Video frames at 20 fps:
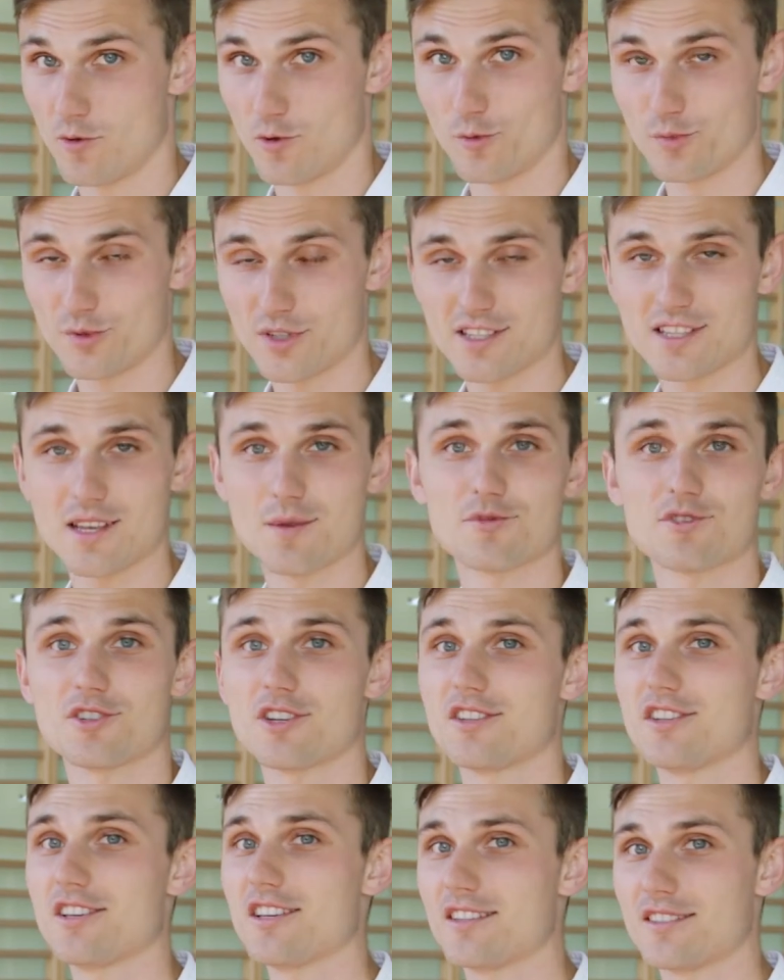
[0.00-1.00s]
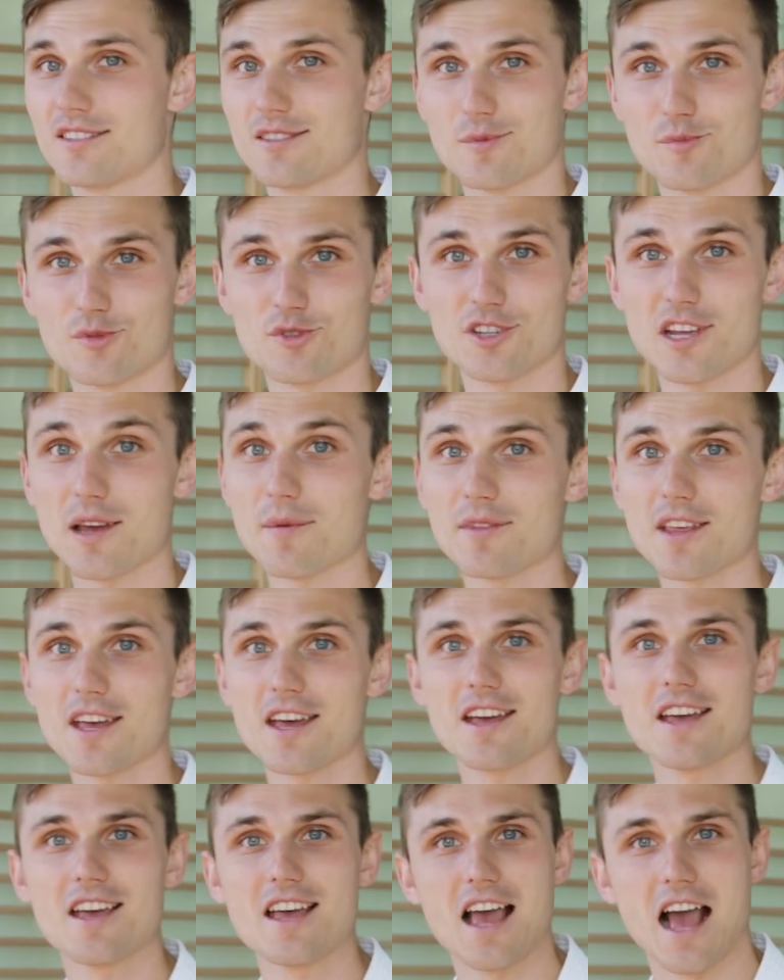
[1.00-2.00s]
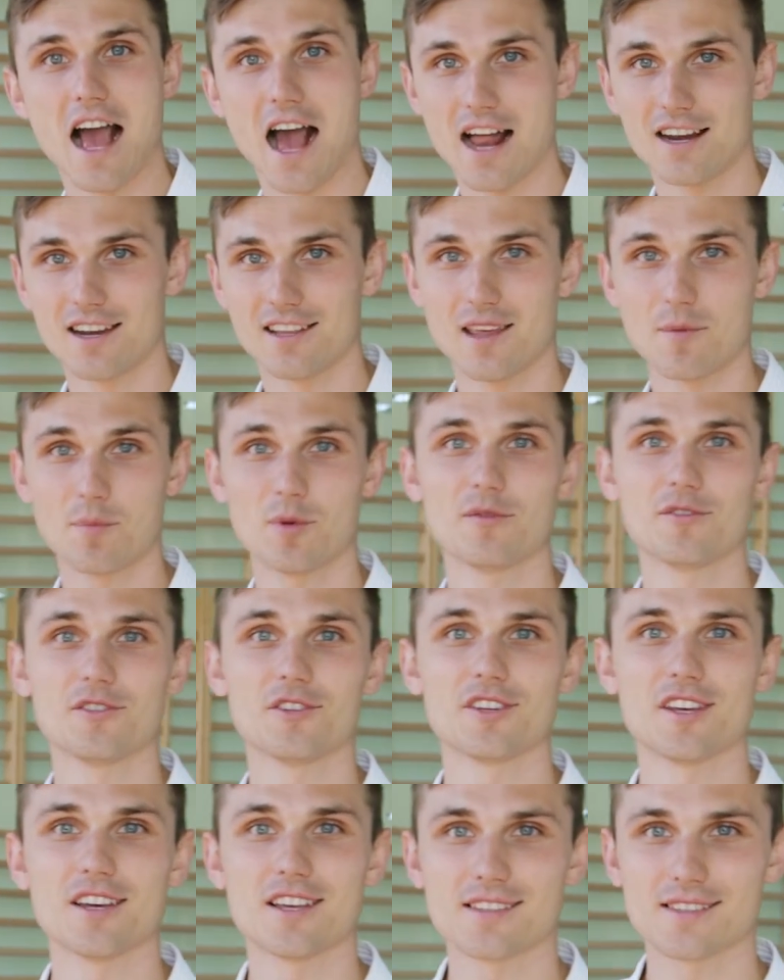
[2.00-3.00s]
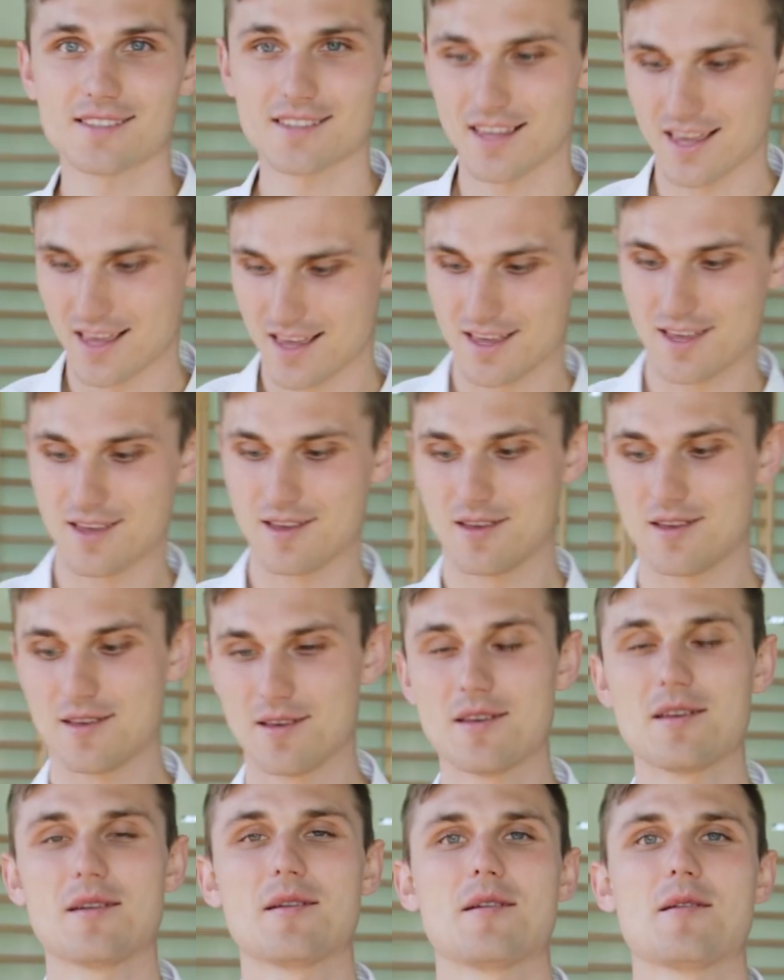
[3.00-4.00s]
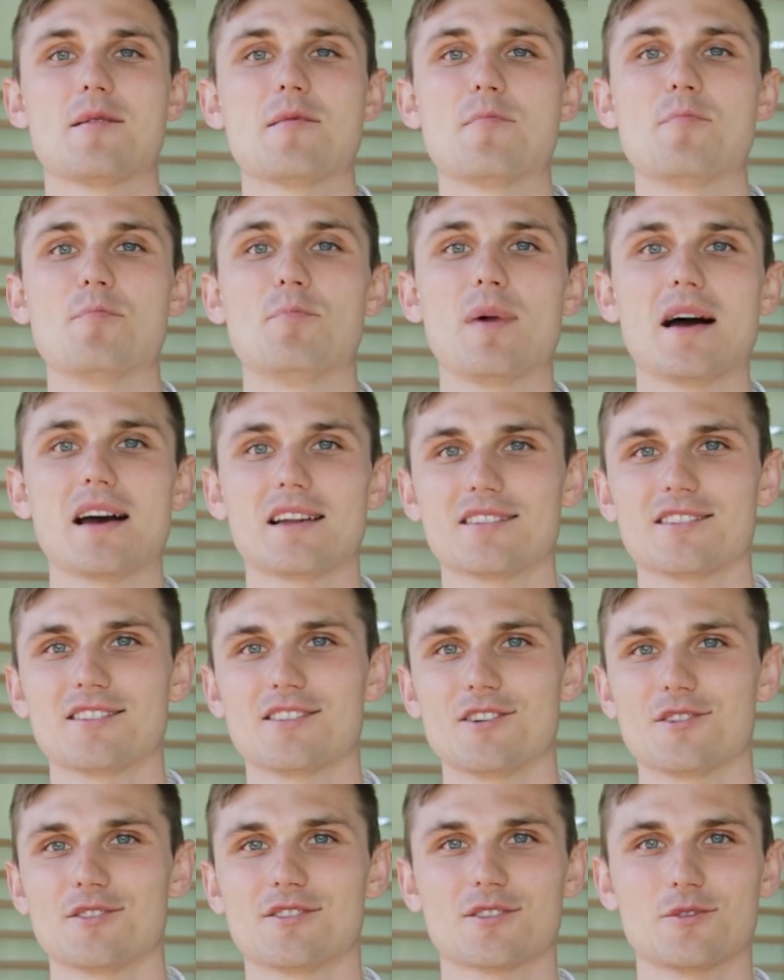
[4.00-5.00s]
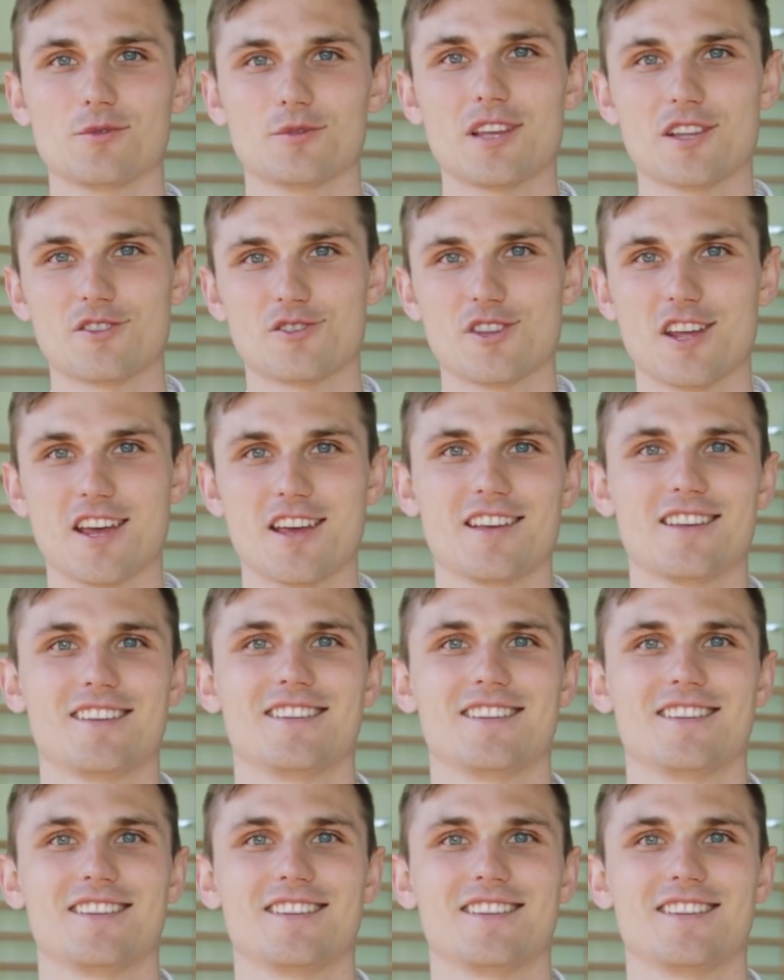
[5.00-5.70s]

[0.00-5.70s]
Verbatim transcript: Uprzedzam, że nie jest to przyjemne, ale na pewno jest bardzo skuteczne.